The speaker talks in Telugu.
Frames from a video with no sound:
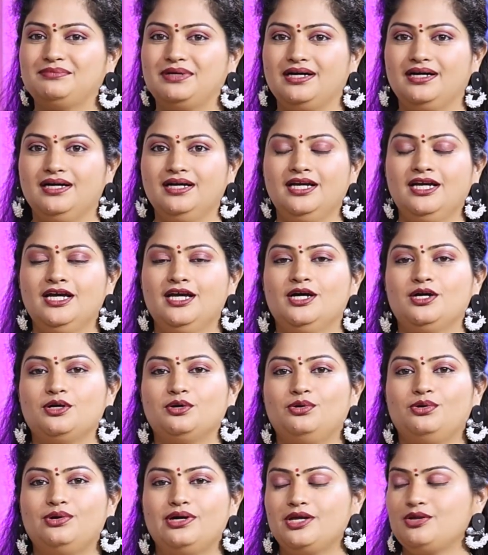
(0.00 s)
నమ
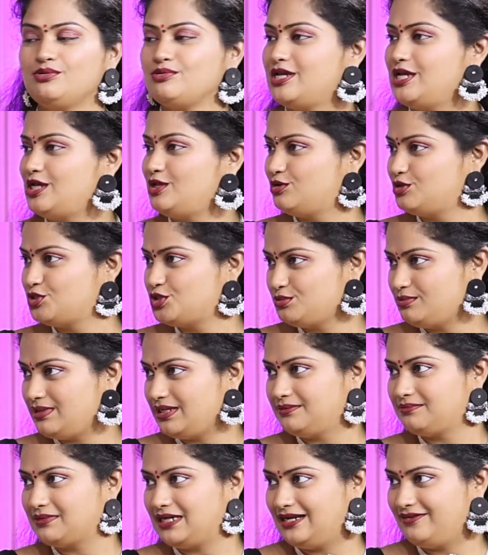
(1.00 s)
గురుగారు ఈరోజు
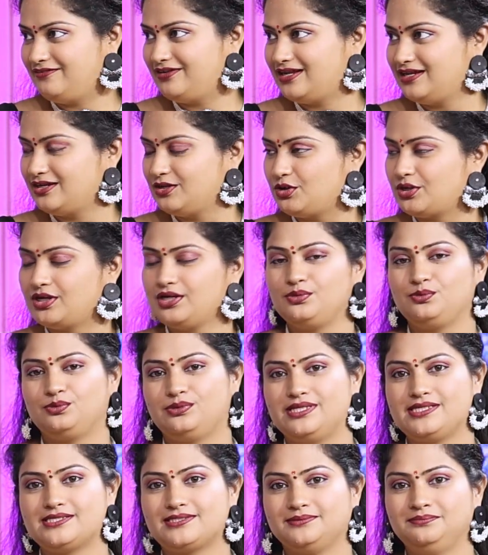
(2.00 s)
మనం కలవడానికి ఒక
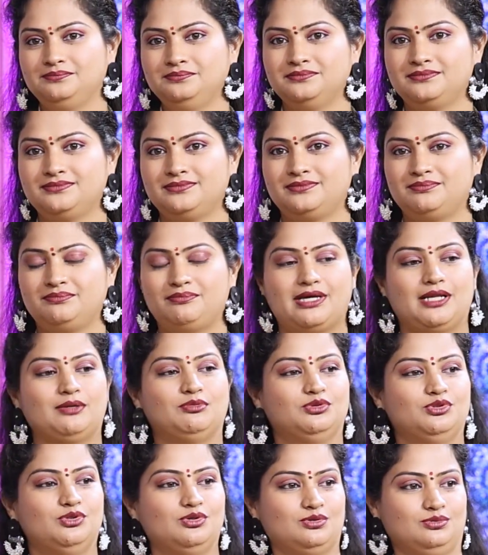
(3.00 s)
ఉద్దేశం మన
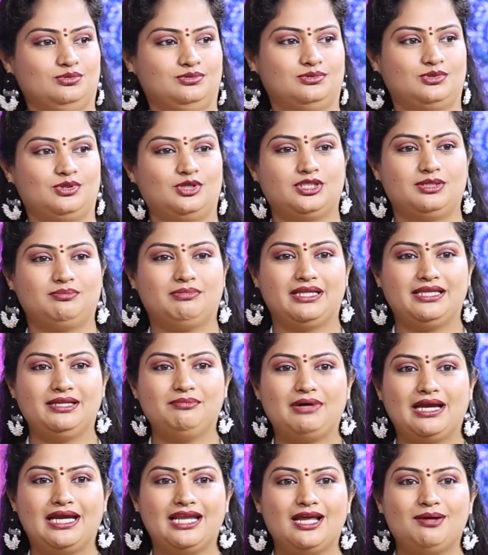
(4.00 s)
ముందు
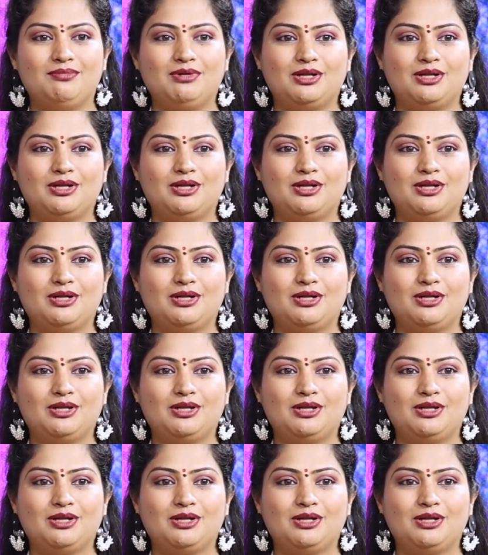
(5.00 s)
కొంతమంది మహిళా